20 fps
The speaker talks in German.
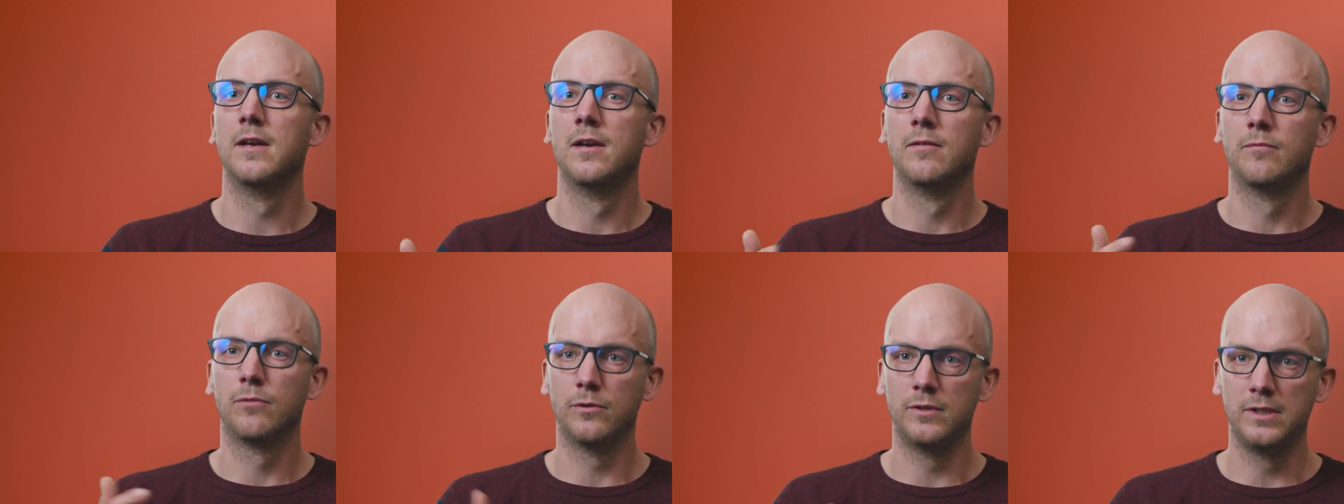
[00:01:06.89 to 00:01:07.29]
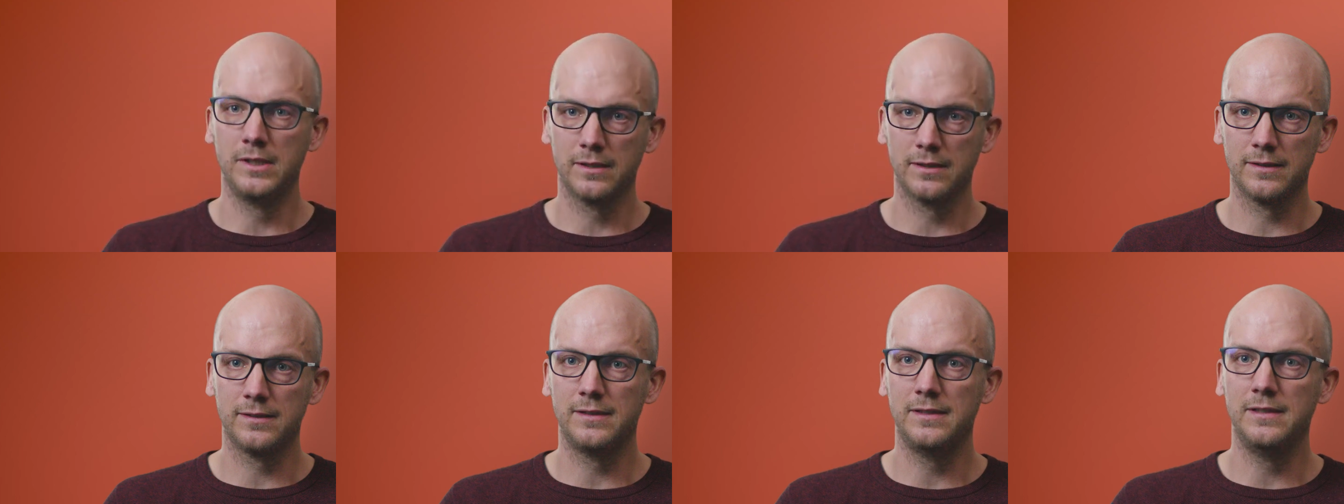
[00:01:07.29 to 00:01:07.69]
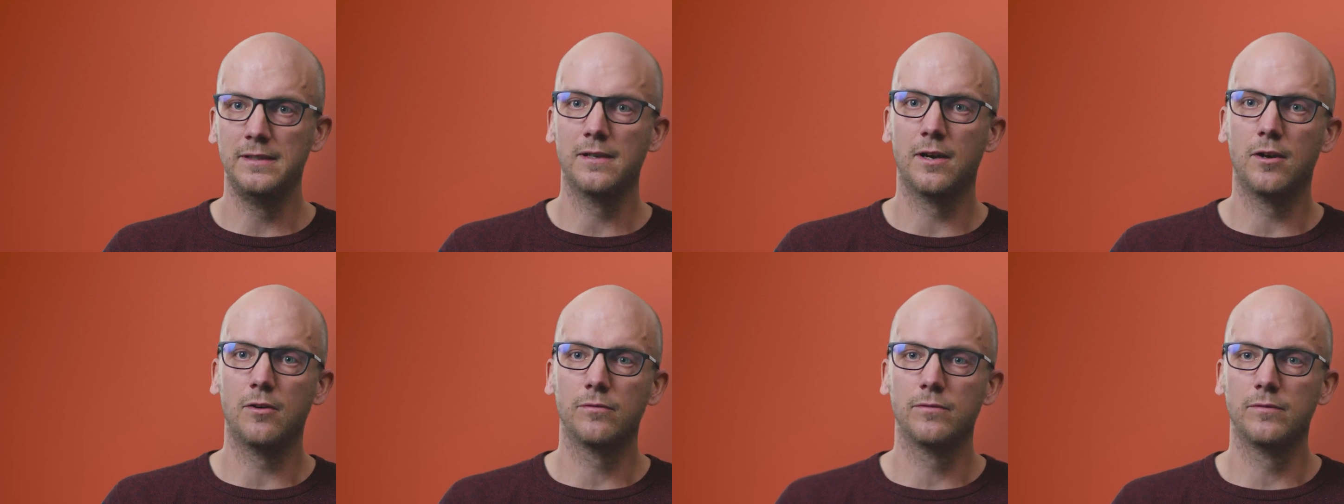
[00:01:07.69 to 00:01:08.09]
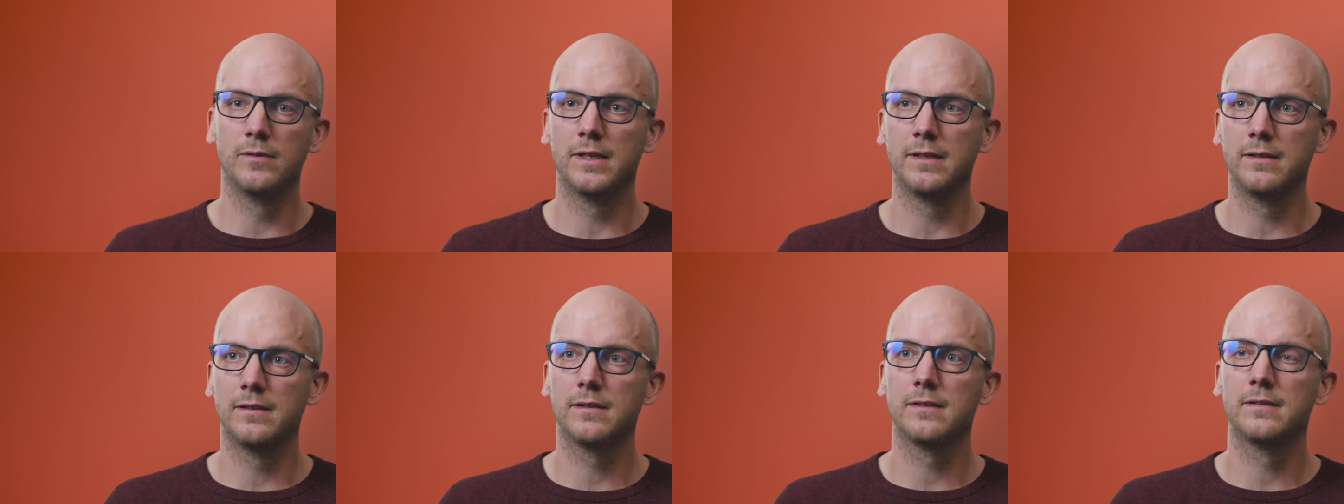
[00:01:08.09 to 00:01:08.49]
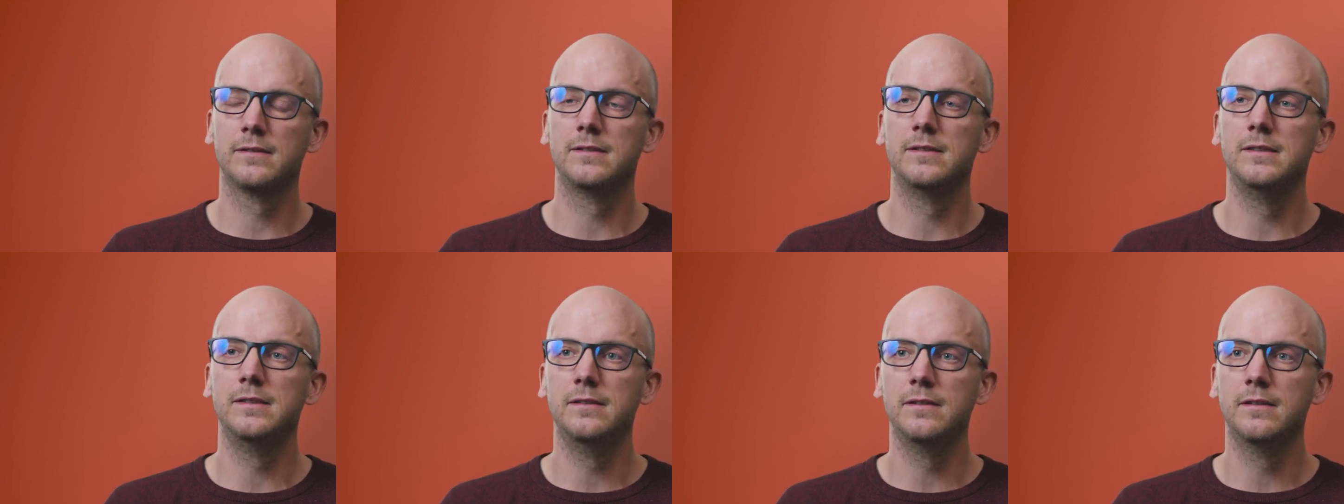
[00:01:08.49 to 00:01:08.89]
von Hierarchie aufeinander,
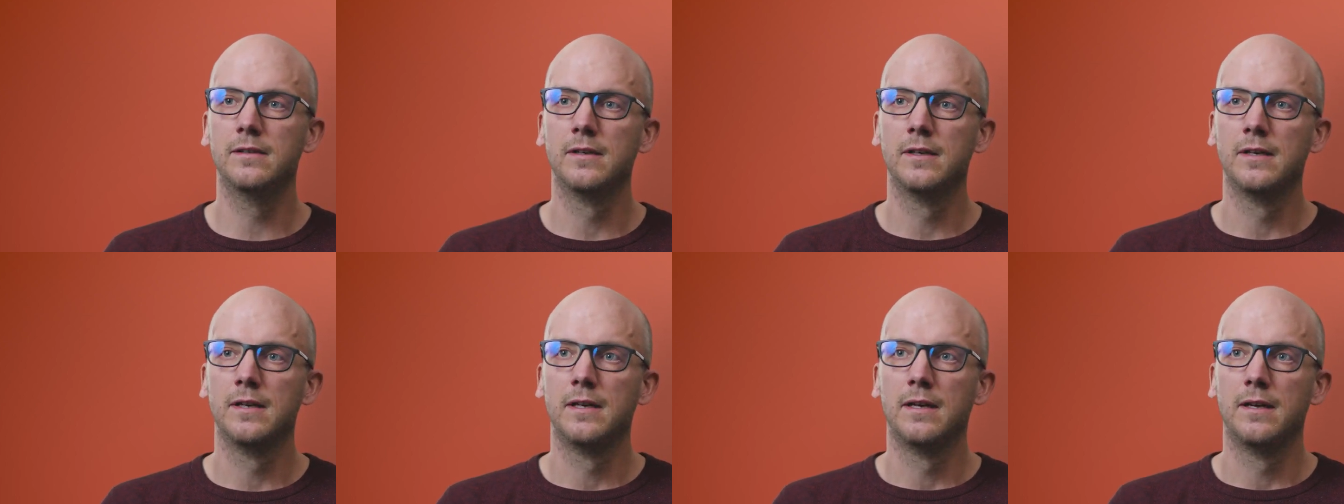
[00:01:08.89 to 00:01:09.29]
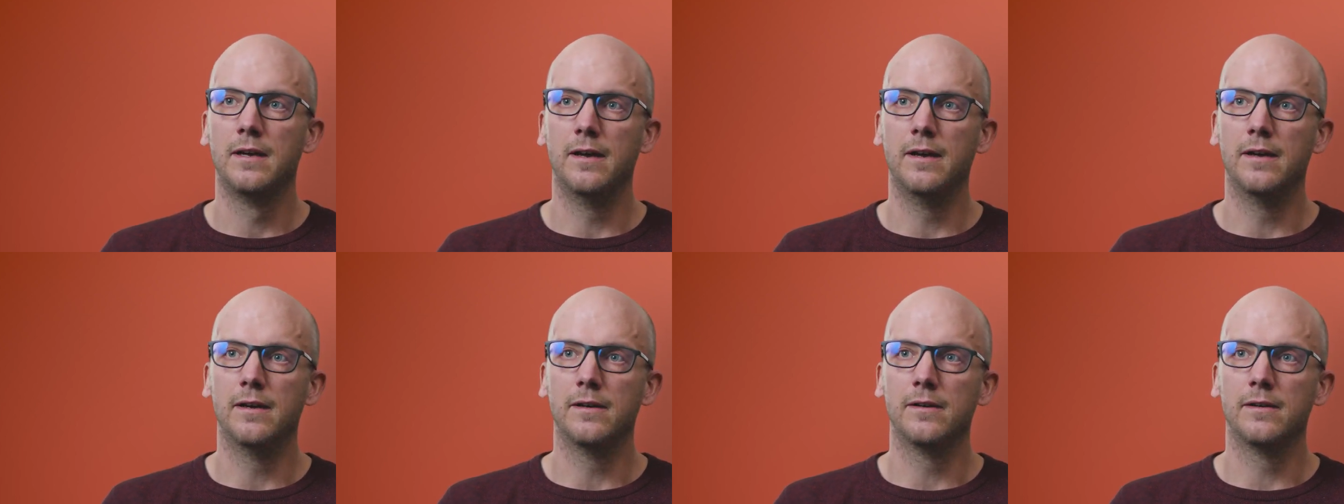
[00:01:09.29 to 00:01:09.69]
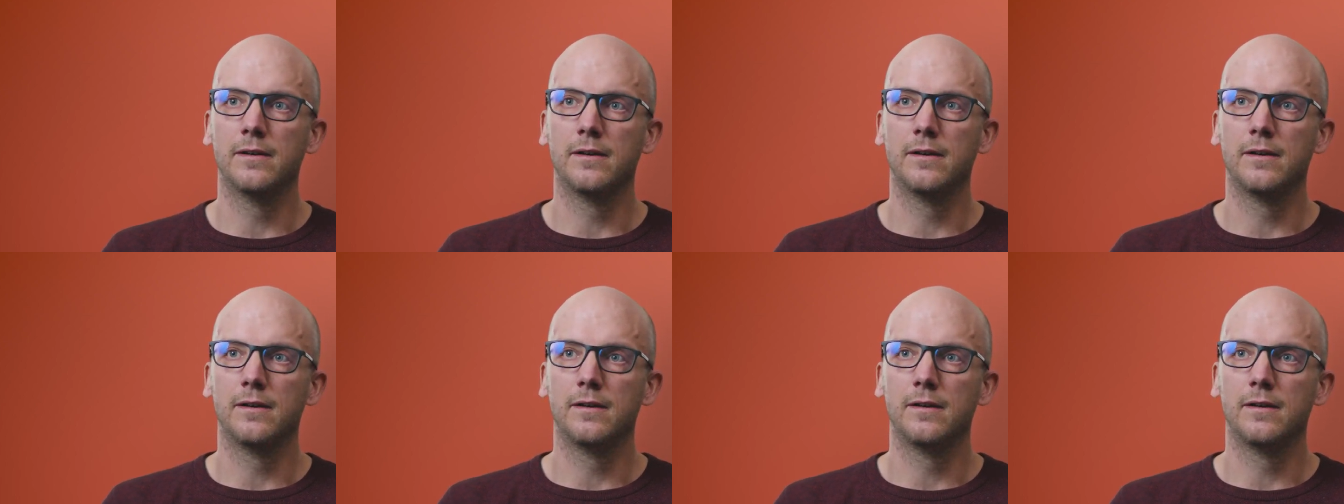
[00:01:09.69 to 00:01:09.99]
die äh,